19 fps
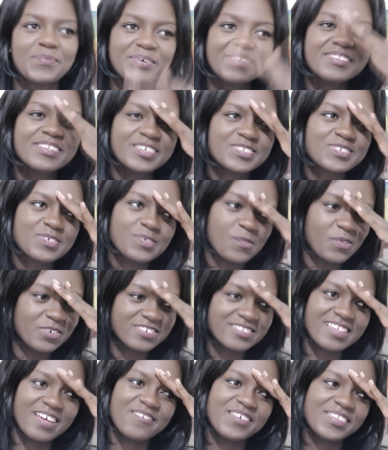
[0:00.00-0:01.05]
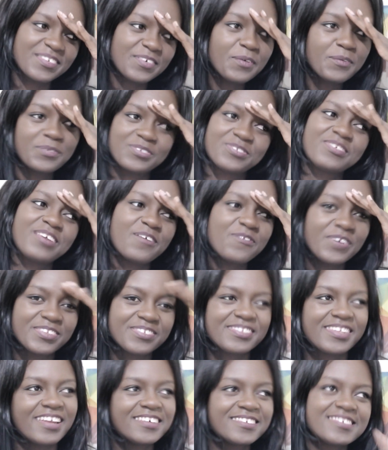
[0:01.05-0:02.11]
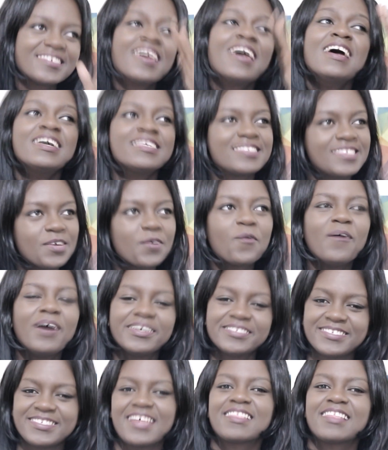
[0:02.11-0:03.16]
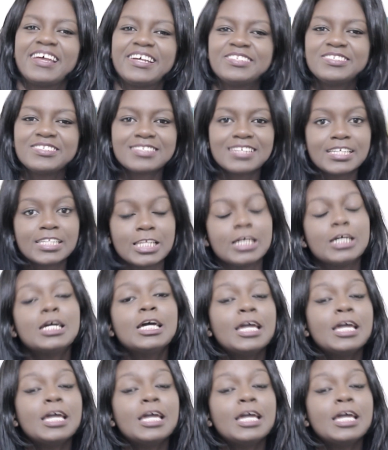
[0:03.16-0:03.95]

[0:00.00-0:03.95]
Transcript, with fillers: Meu Deus, o está vendo que eu curti a foto dele de 5 anos atrás no Instagram.